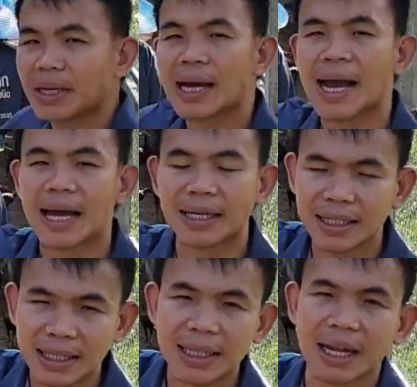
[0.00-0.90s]
เป็นอาหาร
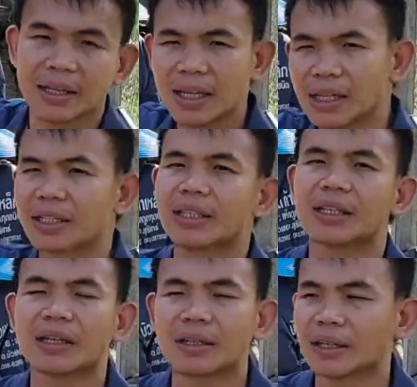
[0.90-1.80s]
เลี้ยงไก่ได้อย่างดี
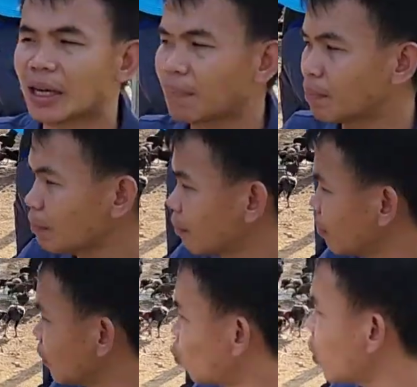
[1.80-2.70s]
เลยนะครับ
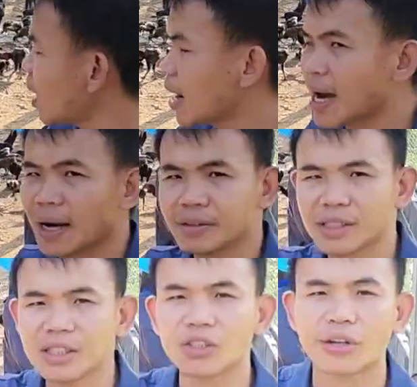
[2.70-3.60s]
หัวอาหาร
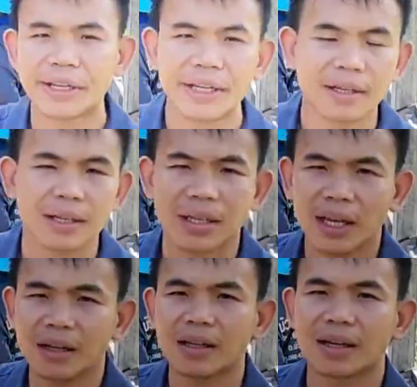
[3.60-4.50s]
ซื้อตอนนี้
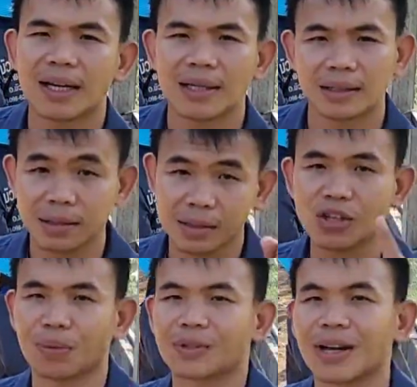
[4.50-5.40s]
แค่เดือนละหนึ่งกระ
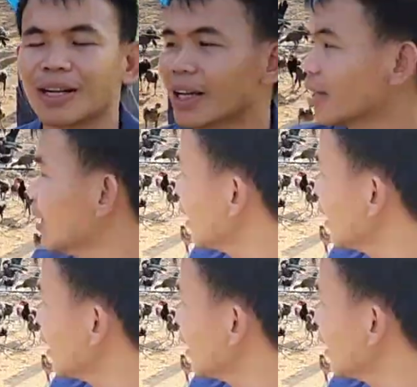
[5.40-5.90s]
สอบเท่านั้นเอง